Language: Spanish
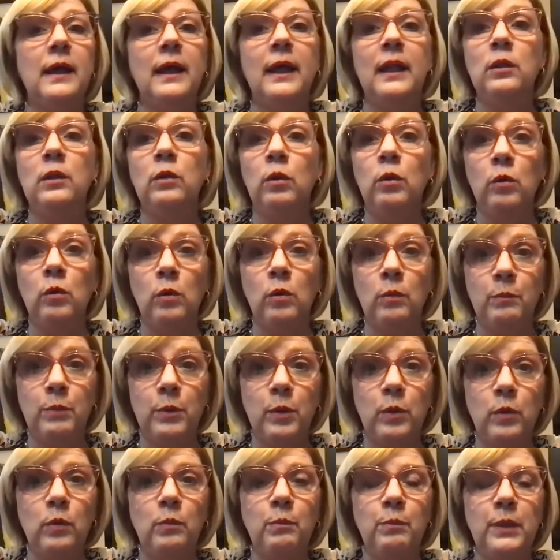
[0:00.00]
él no lo
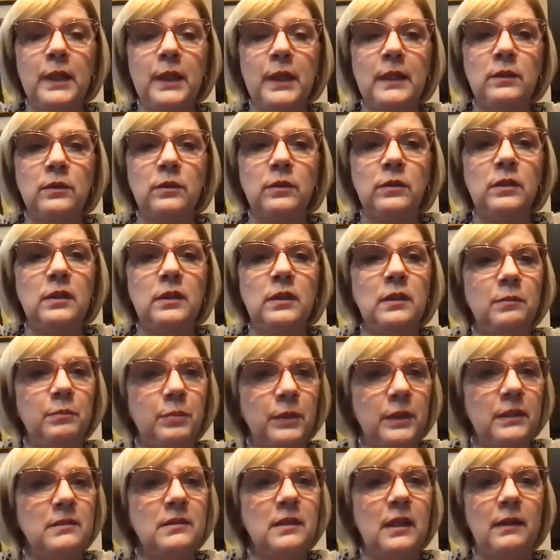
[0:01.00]
compró completo y
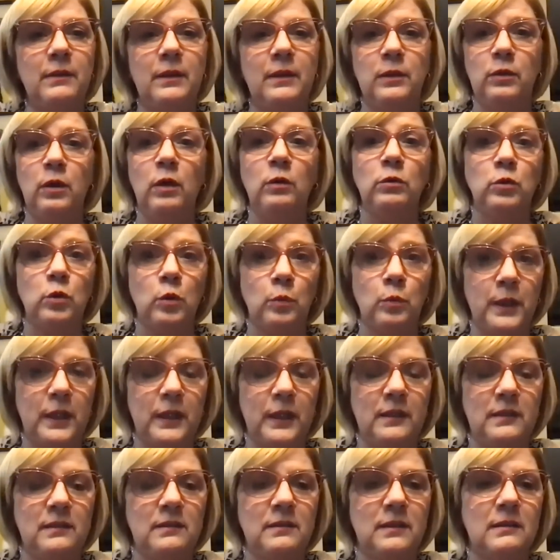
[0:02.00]
pues se le vendió a otro
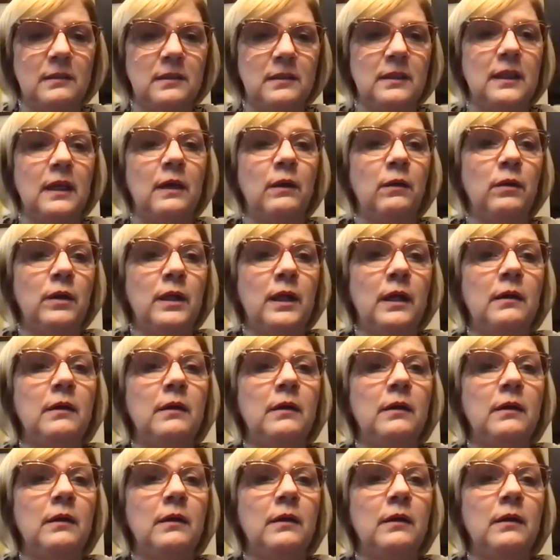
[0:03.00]
país. Así que ahora...